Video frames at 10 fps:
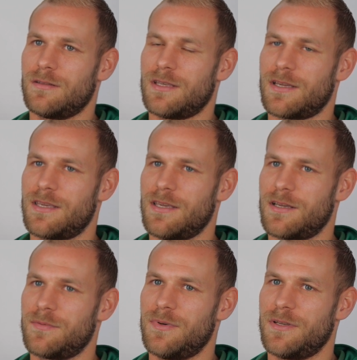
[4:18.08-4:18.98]
tak
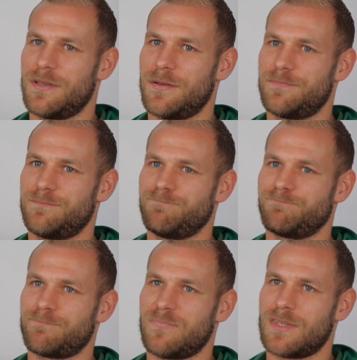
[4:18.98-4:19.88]
jakby
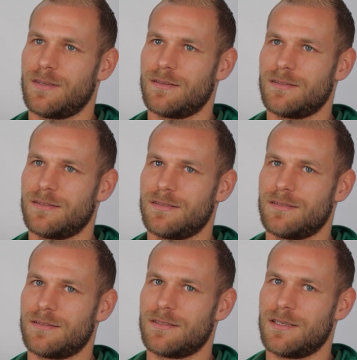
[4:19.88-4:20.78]

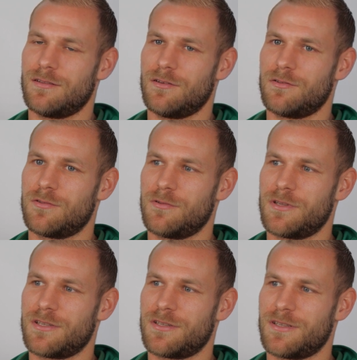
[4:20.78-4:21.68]
jedno i
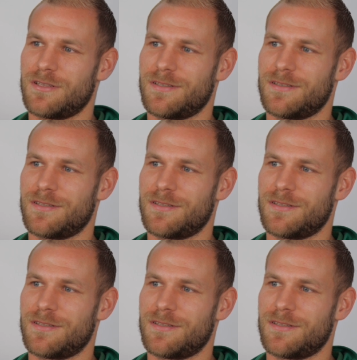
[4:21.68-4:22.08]
drugie się